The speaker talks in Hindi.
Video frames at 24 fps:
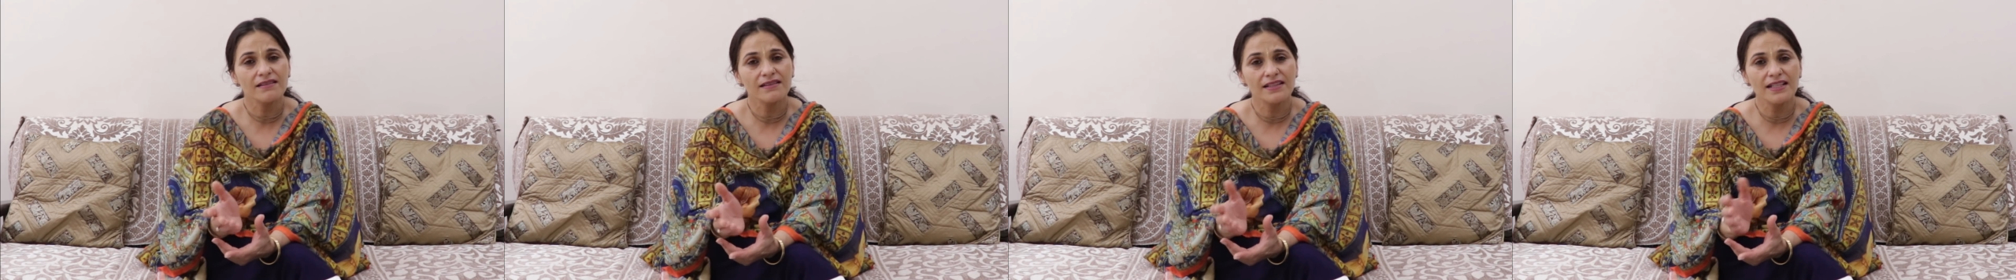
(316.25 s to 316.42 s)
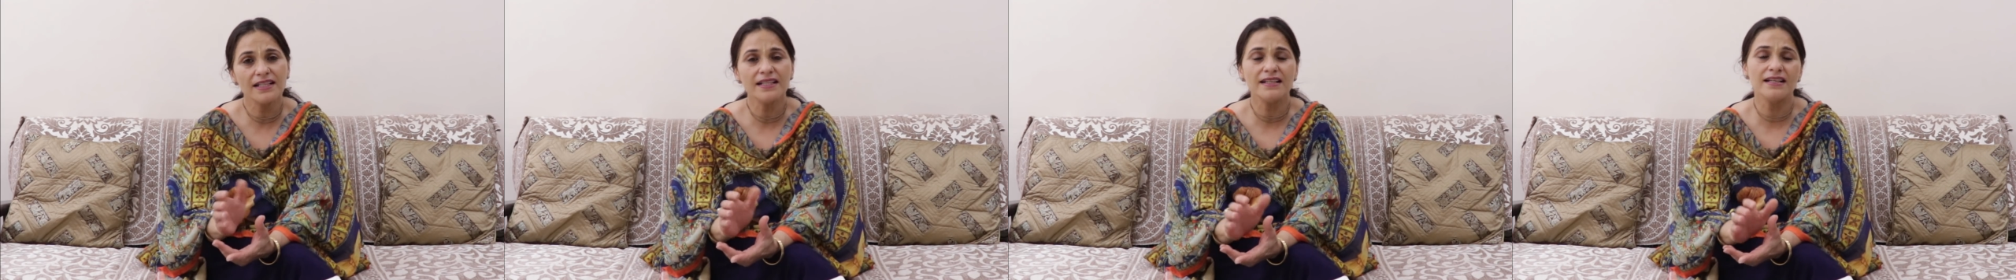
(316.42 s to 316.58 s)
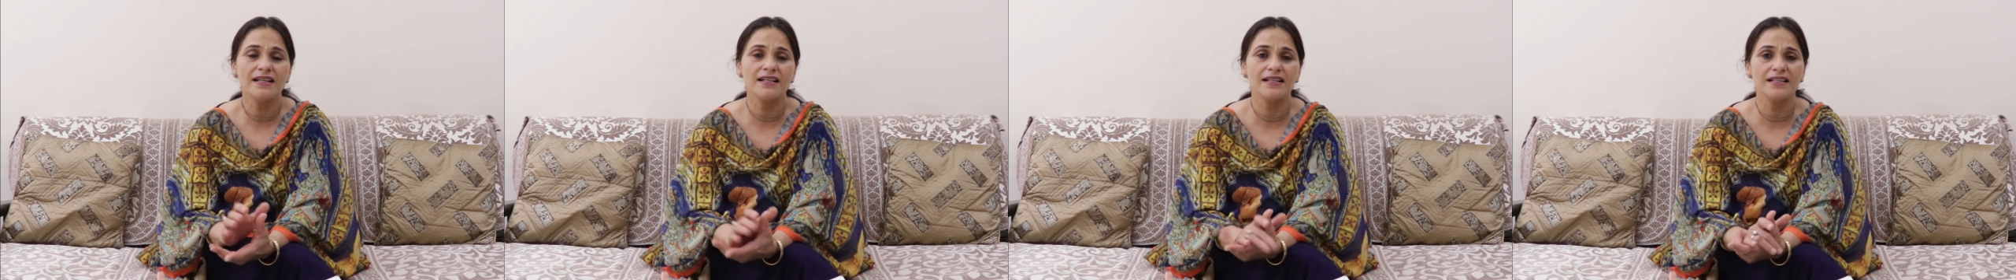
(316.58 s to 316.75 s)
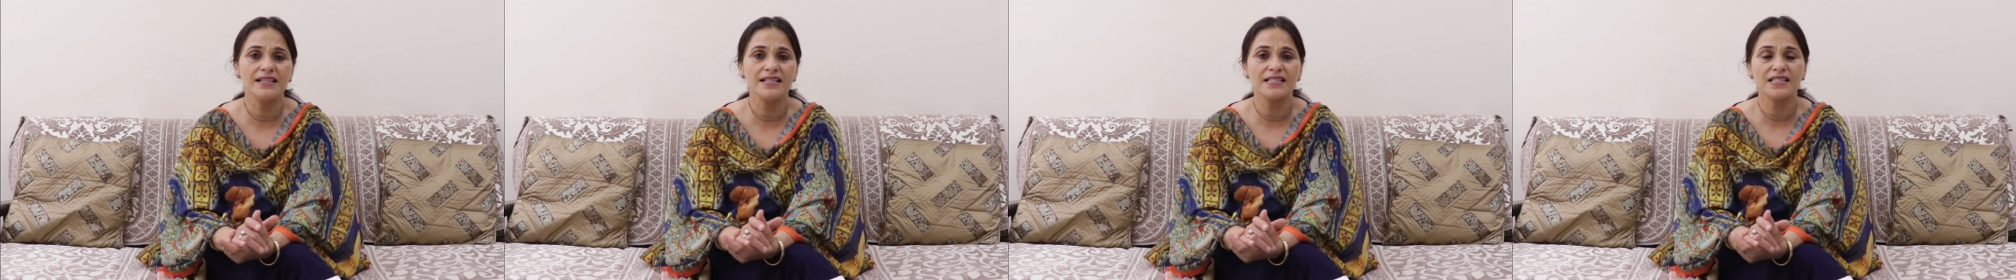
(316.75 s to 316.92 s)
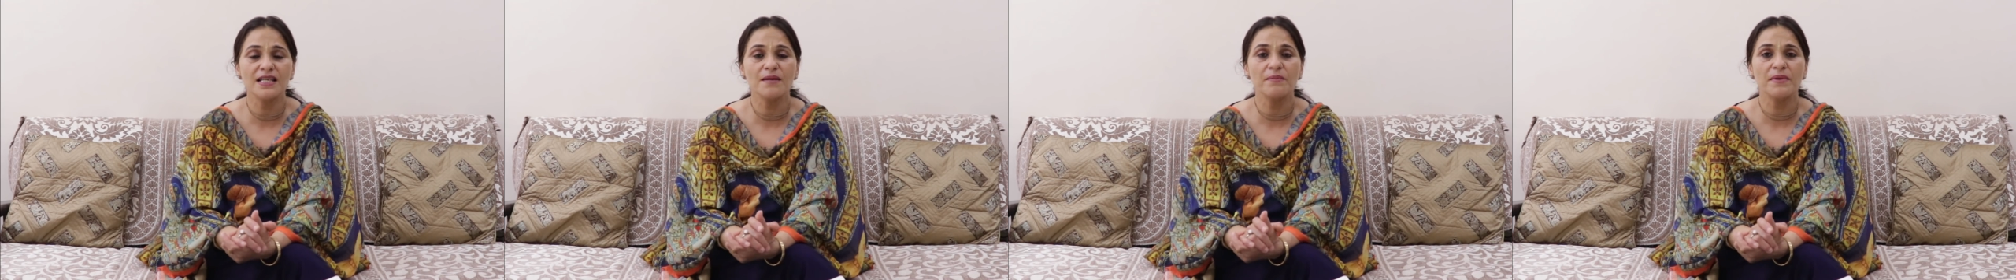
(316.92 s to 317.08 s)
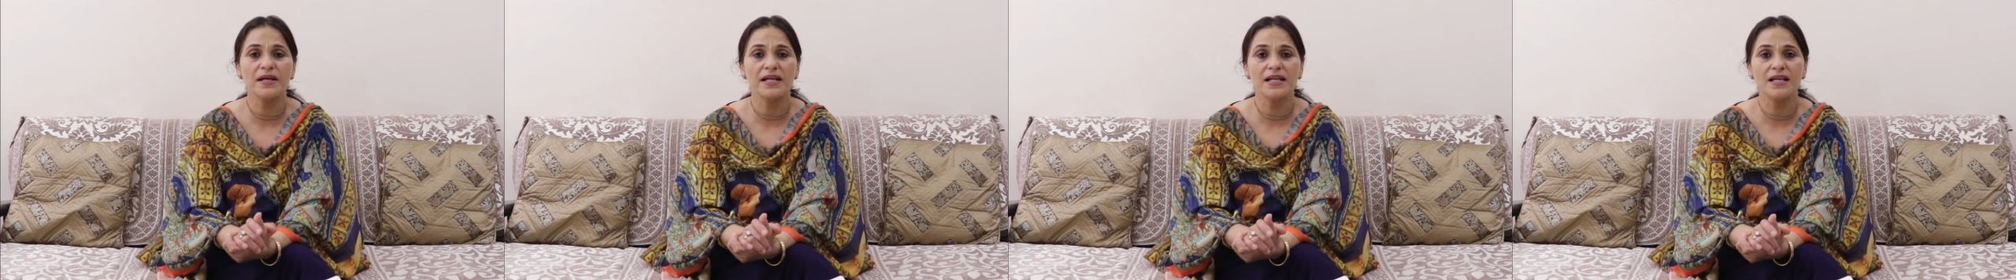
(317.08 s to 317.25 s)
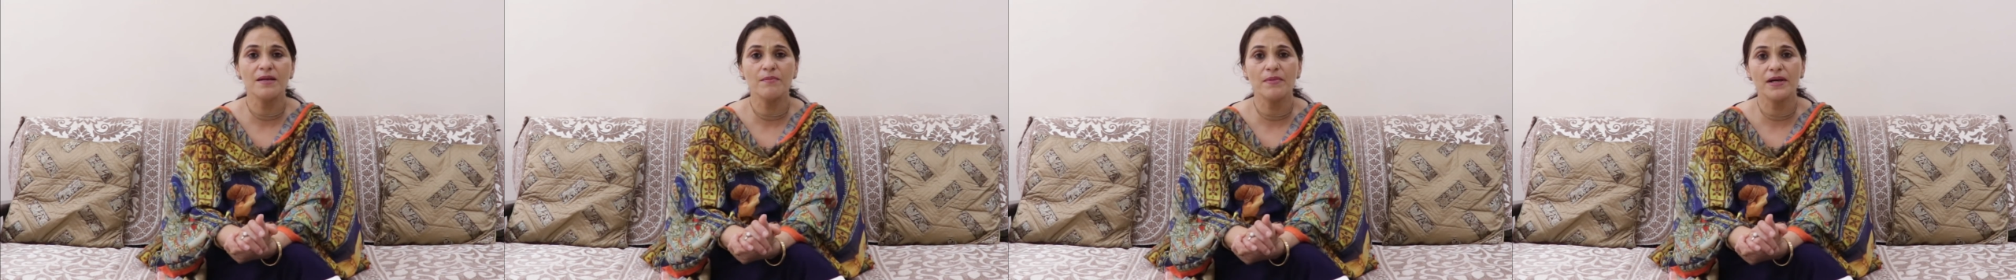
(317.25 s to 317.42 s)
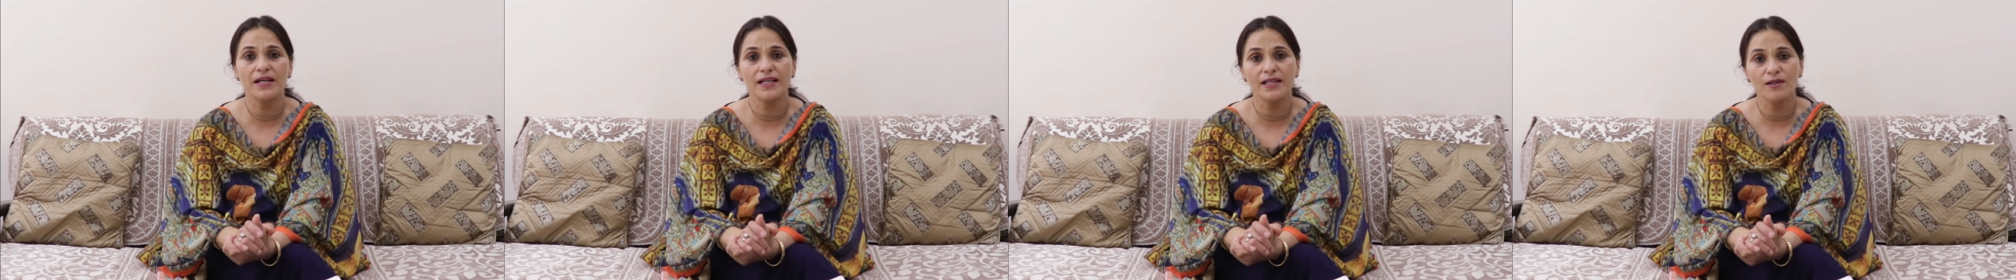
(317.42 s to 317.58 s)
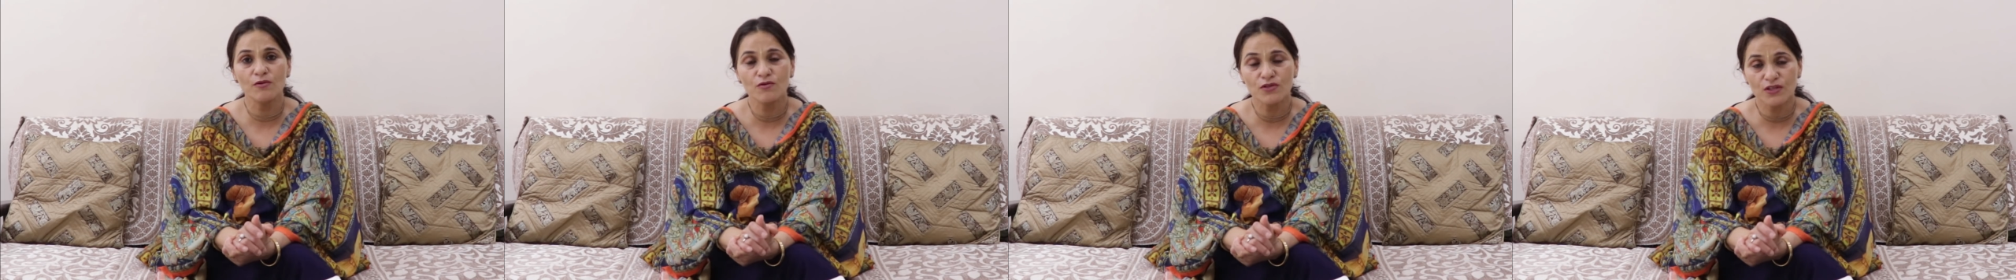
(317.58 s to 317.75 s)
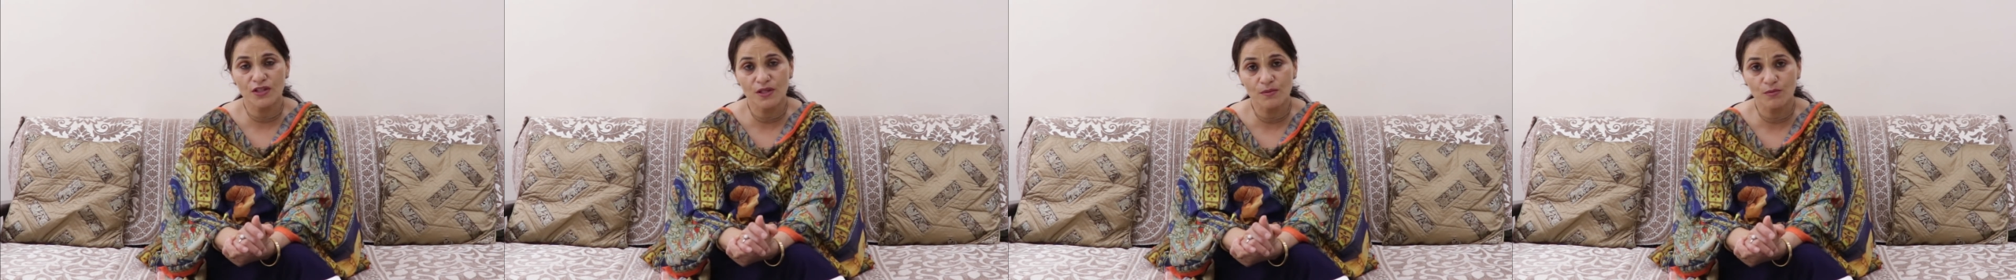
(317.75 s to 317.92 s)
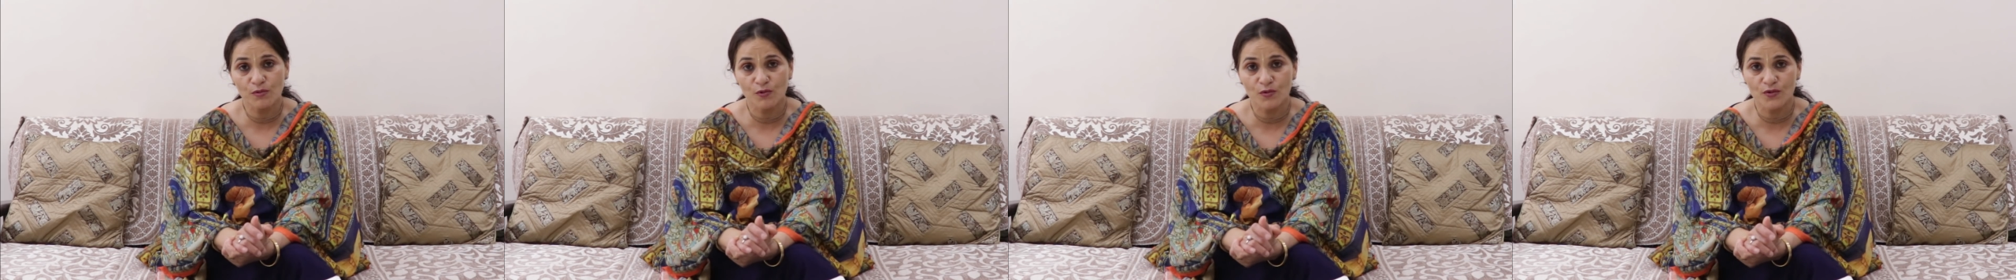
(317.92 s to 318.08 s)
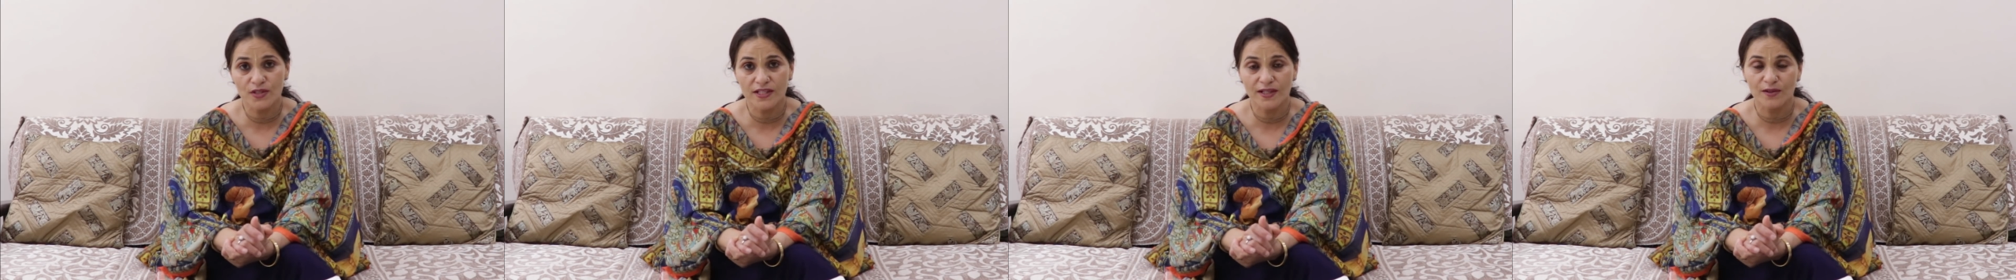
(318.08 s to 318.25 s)
दिन ढलने से पहले पहले उसकी
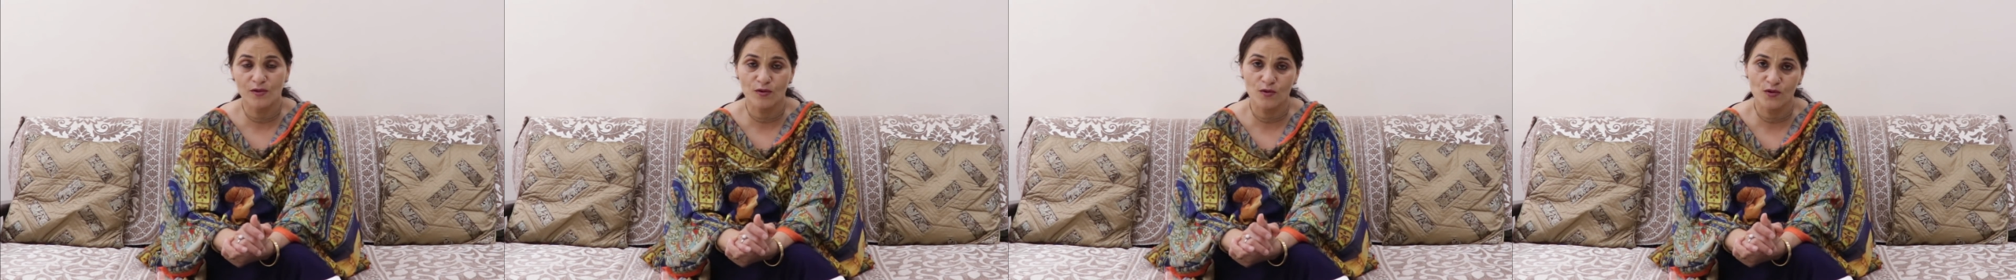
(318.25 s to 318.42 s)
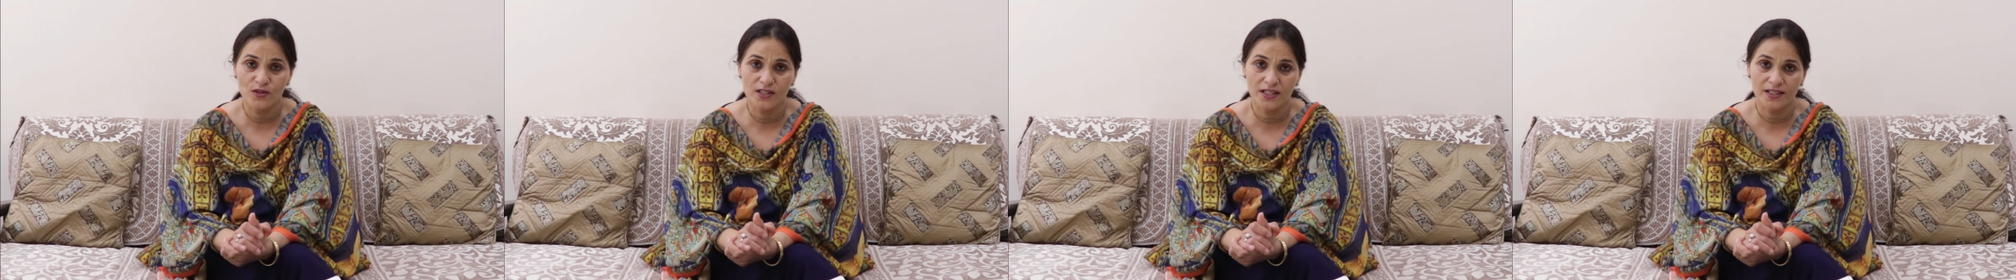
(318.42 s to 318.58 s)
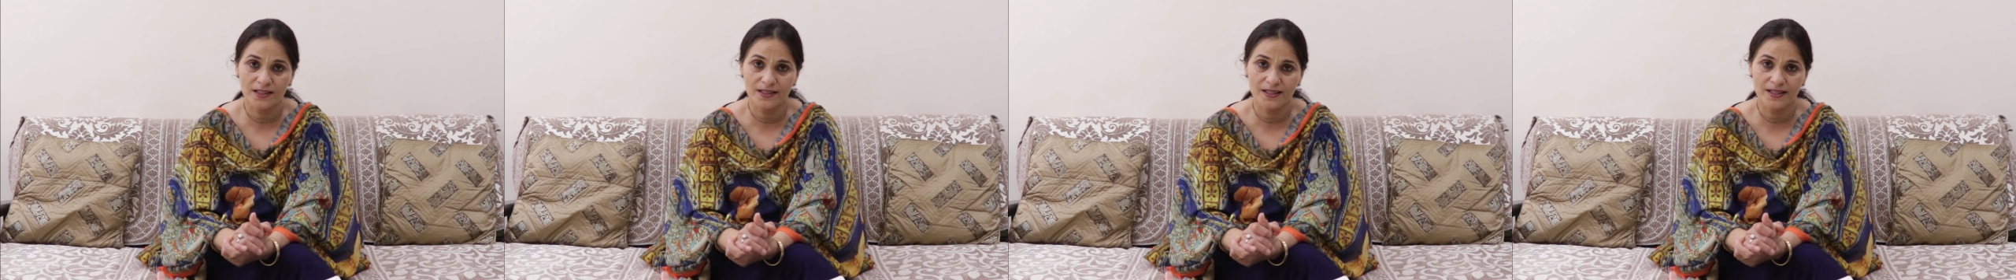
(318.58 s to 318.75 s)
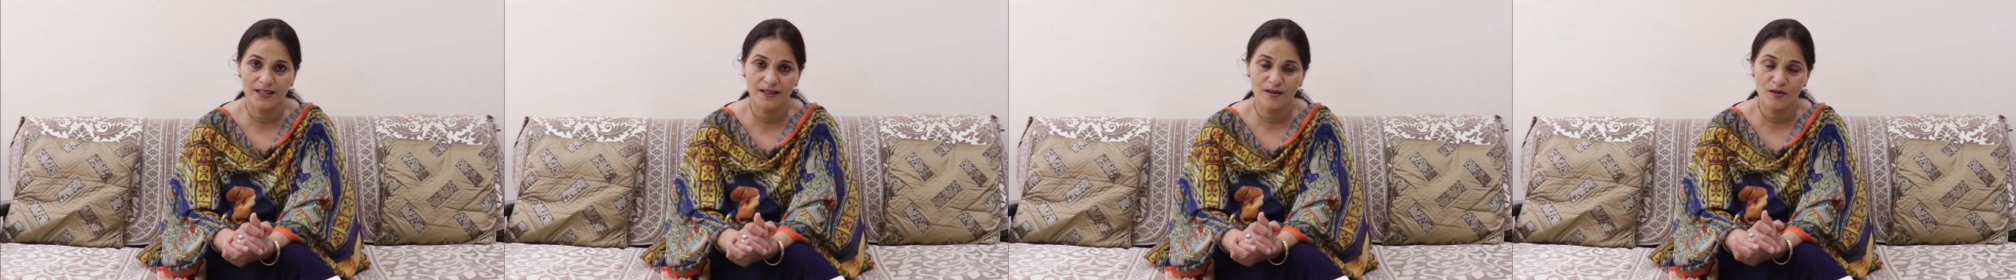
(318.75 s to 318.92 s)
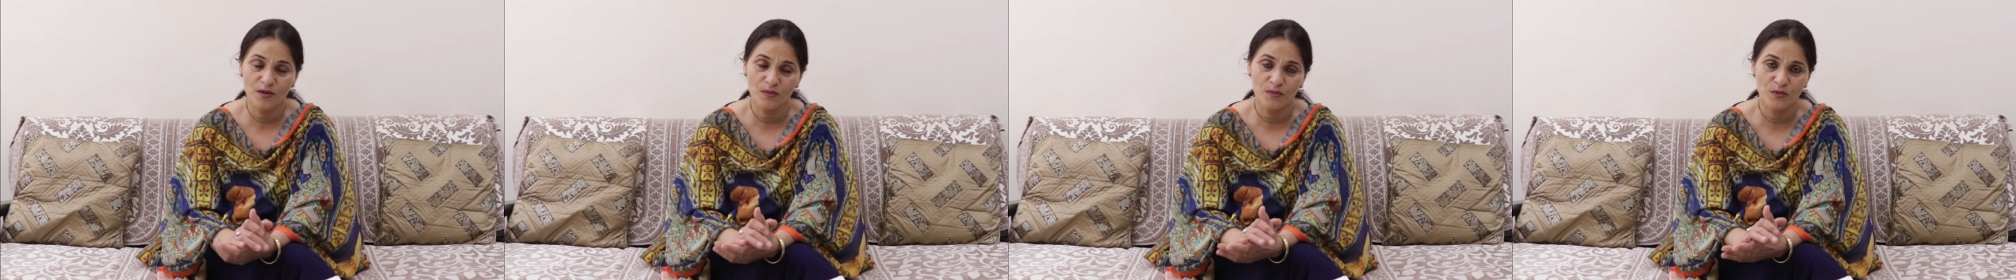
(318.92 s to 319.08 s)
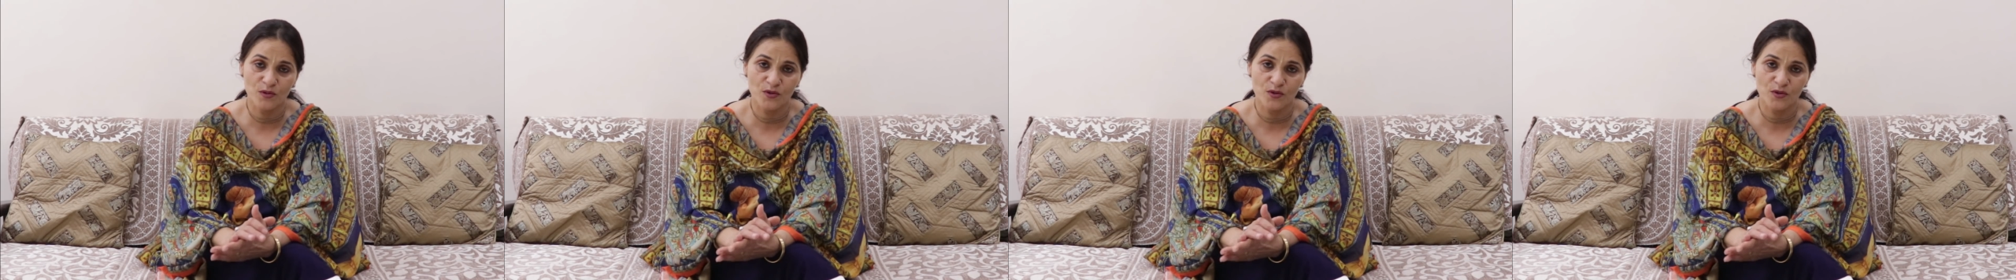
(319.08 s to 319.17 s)
पूजा हो जाती है और